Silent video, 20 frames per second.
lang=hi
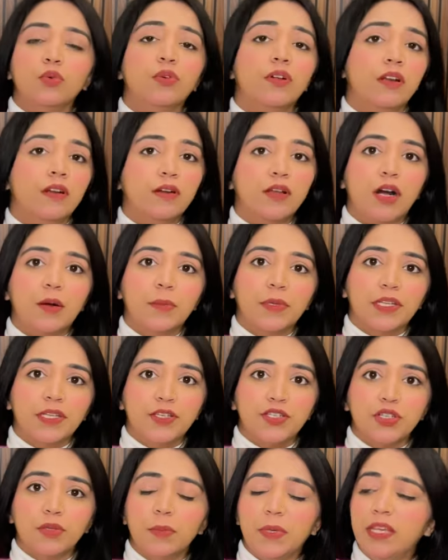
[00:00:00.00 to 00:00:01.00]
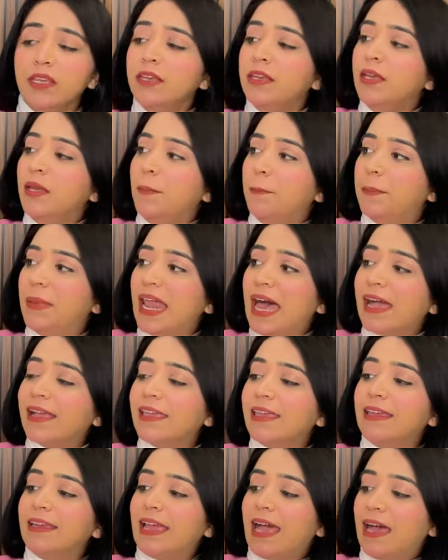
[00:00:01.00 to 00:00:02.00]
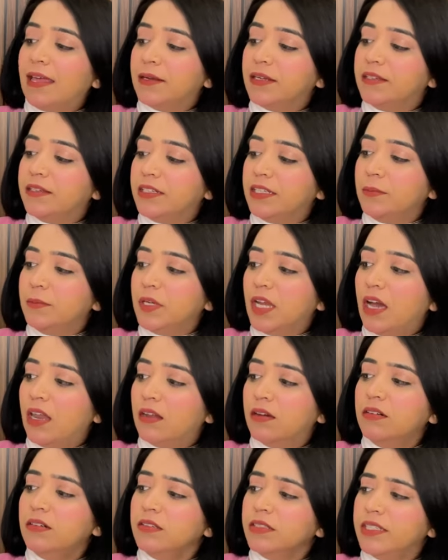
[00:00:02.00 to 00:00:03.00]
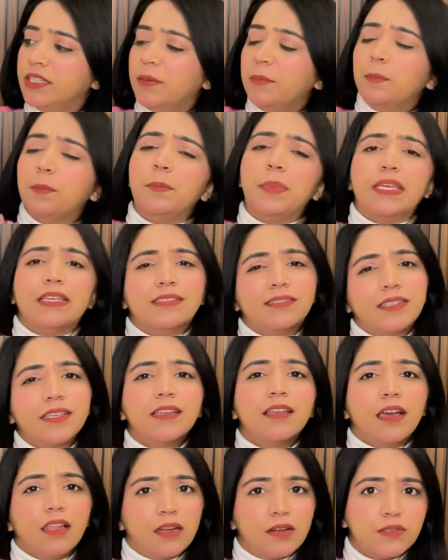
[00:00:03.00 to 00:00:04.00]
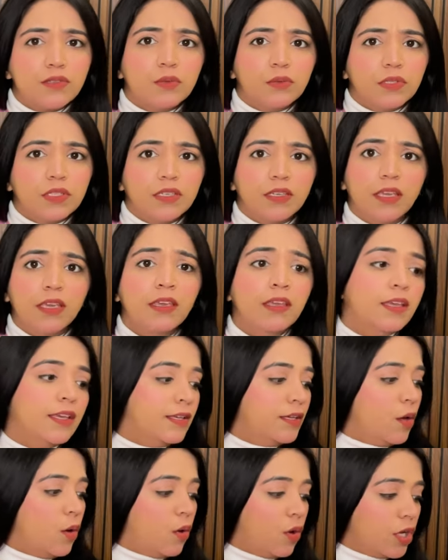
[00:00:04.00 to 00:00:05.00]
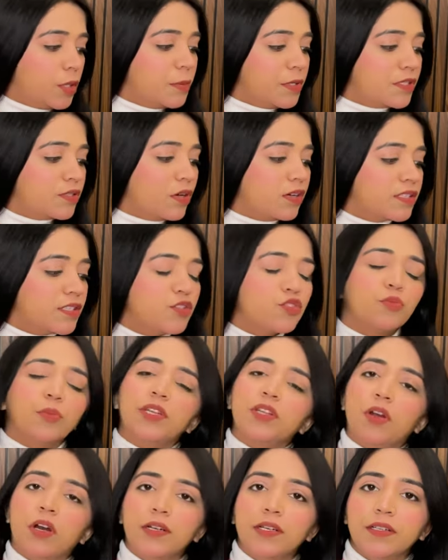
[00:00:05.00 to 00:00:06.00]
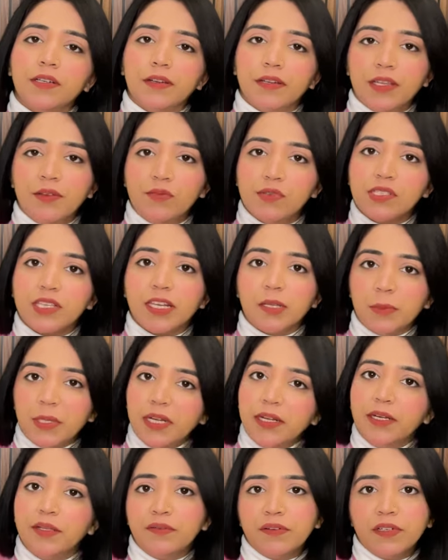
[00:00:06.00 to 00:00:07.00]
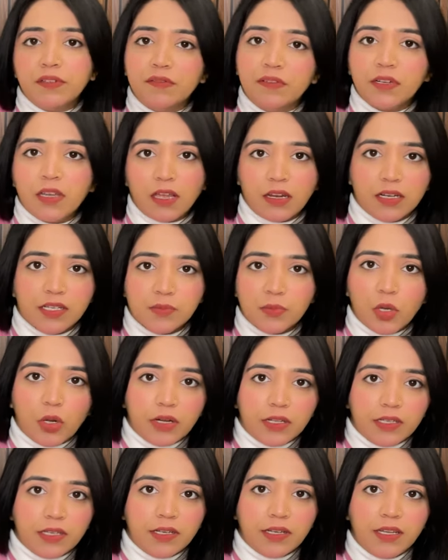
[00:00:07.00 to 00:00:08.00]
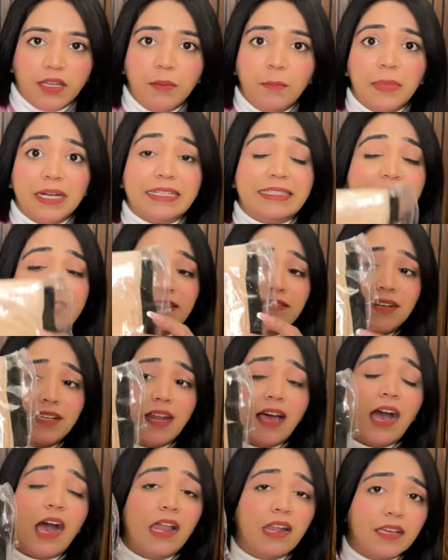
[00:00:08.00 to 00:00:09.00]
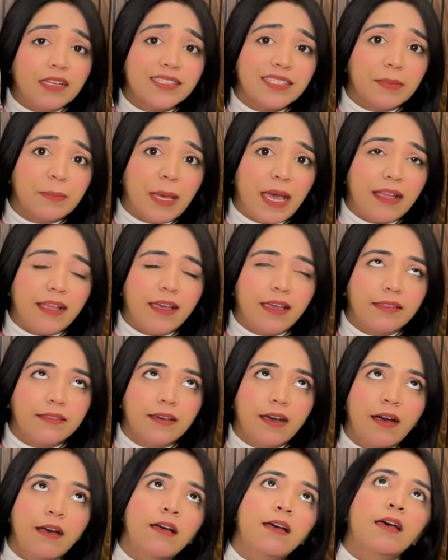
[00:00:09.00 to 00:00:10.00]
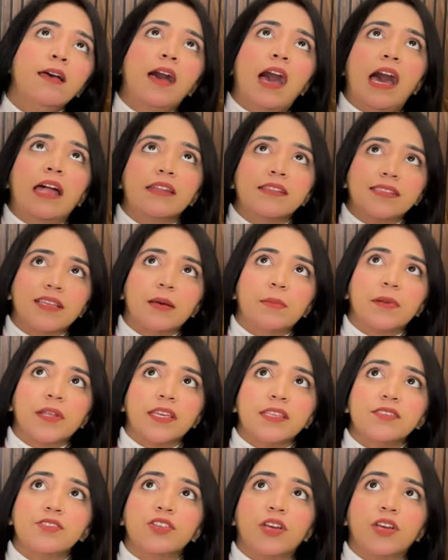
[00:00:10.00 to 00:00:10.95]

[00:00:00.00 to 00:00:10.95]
दो कलर कॉम्बिनेशन में ब्लैक एंड क्रीम कलर ये बेसिक कलर्स होते हैं और भी सॉक्स है जो मैंने ऑर्डर करे हैं वो सारे मैंने डिफरेंट डिफरेंट कलर्स में ऑर्डर करे हैं बट ये वाला अलग से पैक आया था एंड इसका प्राइस